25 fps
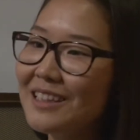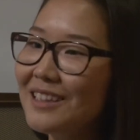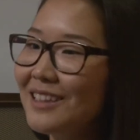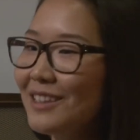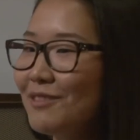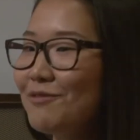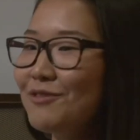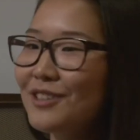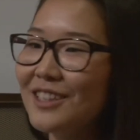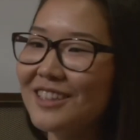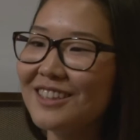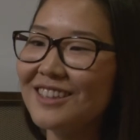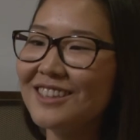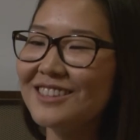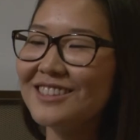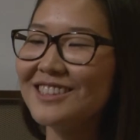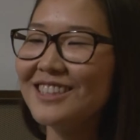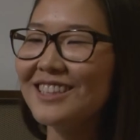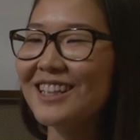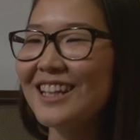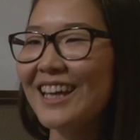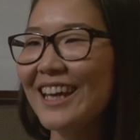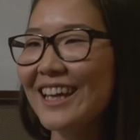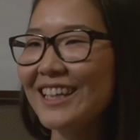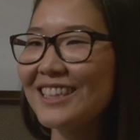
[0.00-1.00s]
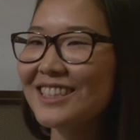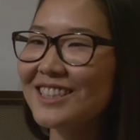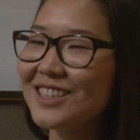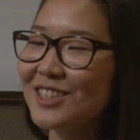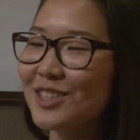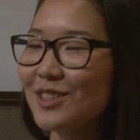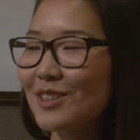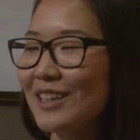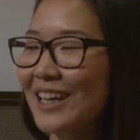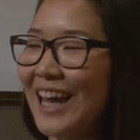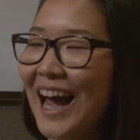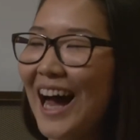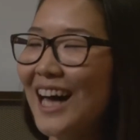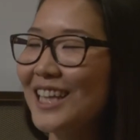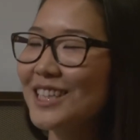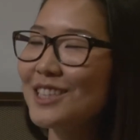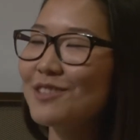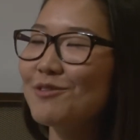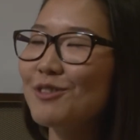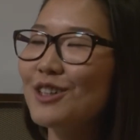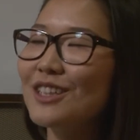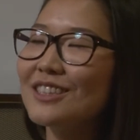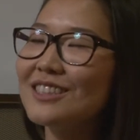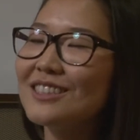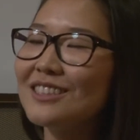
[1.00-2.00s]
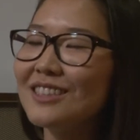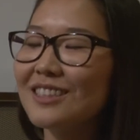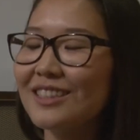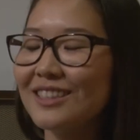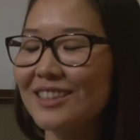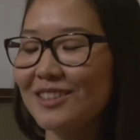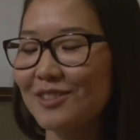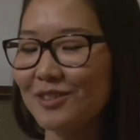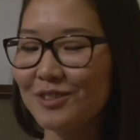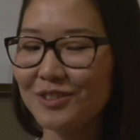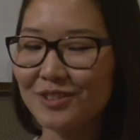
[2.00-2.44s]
Inviertler Dialekt geantwortet